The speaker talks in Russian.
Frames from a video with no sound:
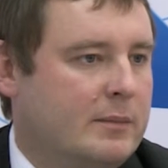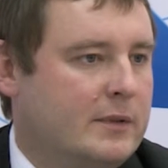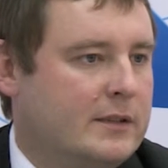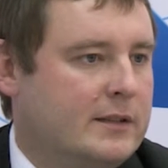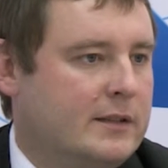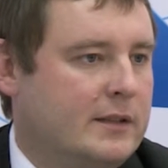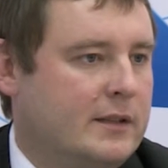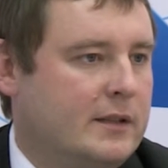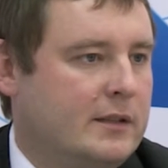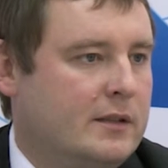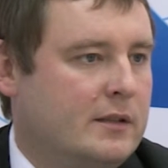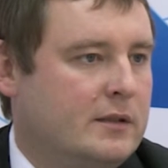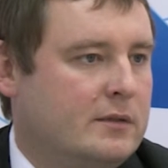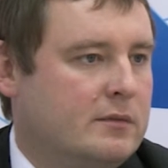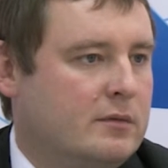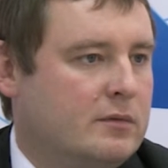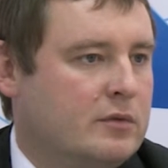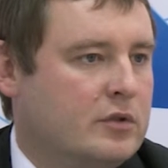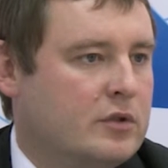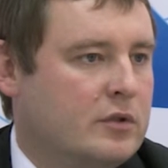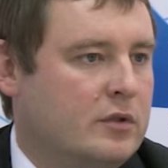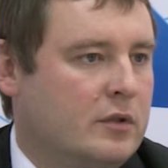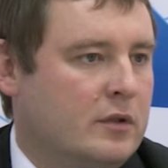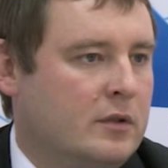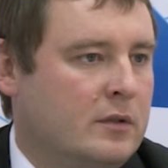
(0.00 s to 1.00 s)
по
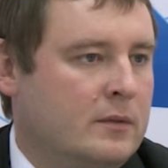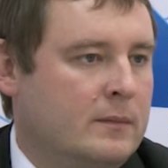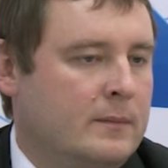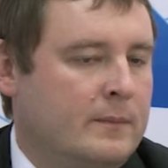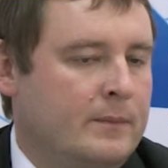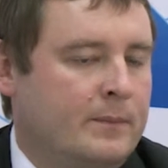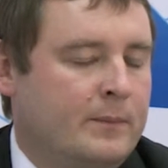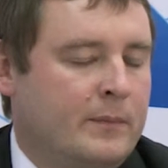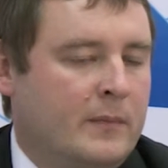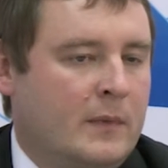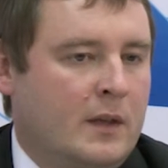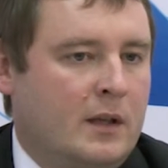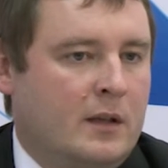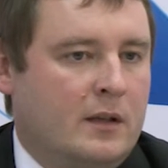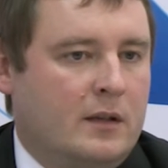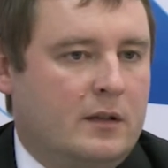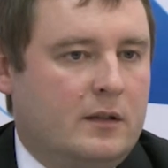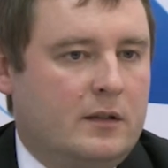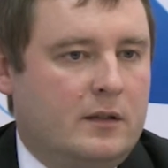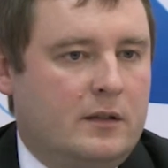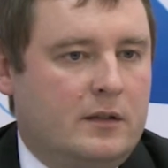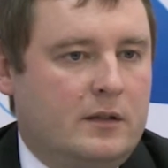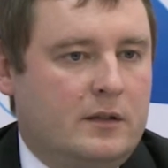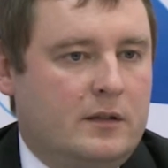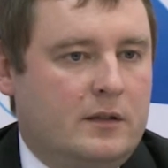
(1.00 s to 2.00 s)
строительству школ.
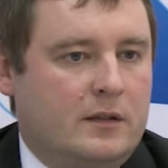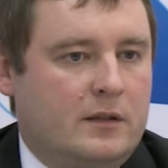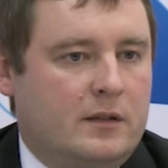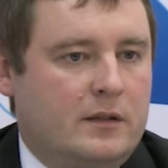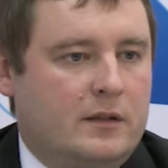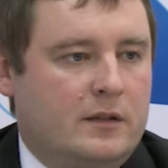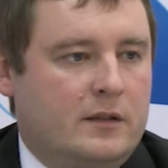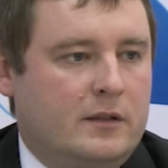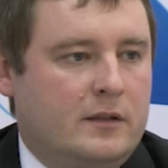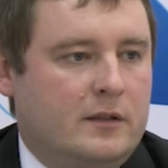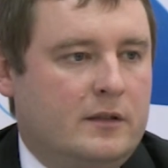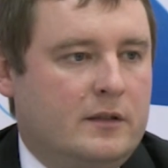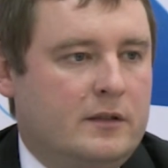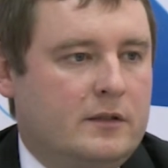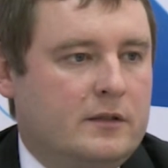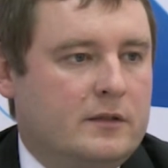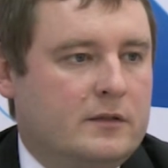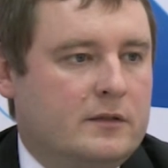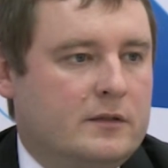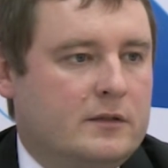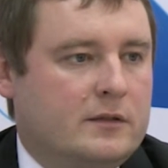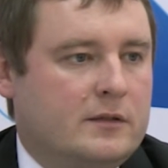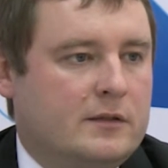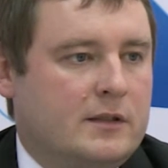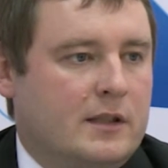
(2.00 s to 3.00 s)

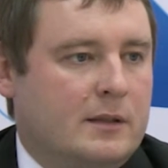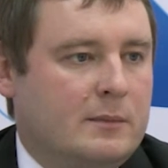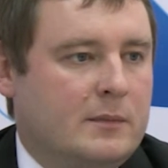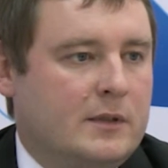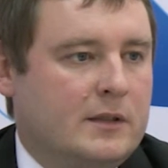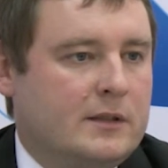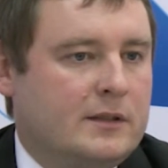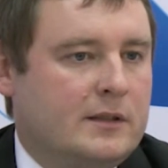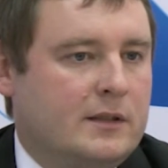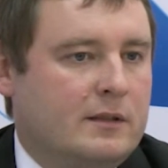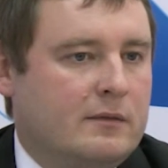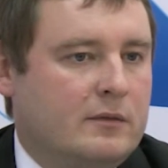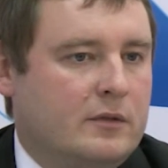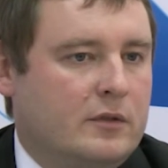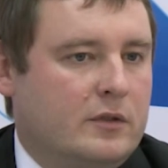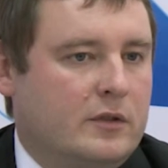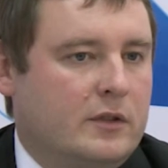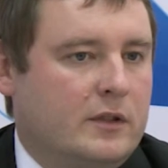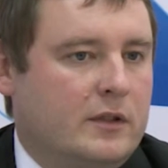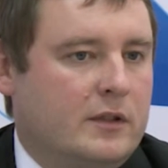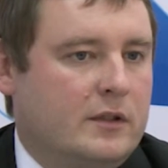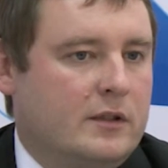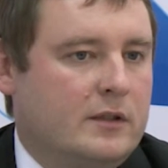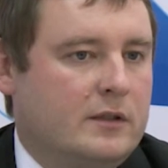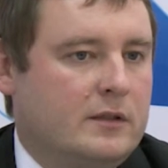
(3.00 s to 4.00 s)
И самое
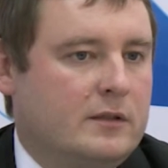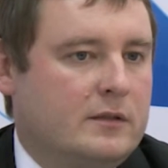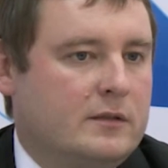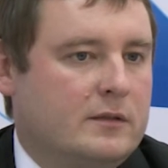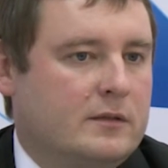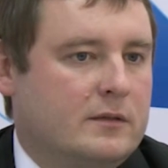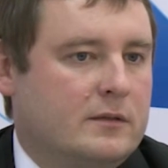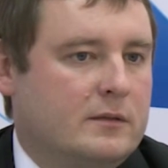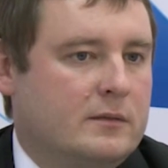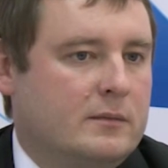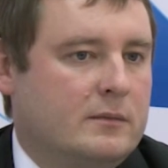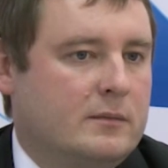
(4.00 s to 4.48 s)
основное,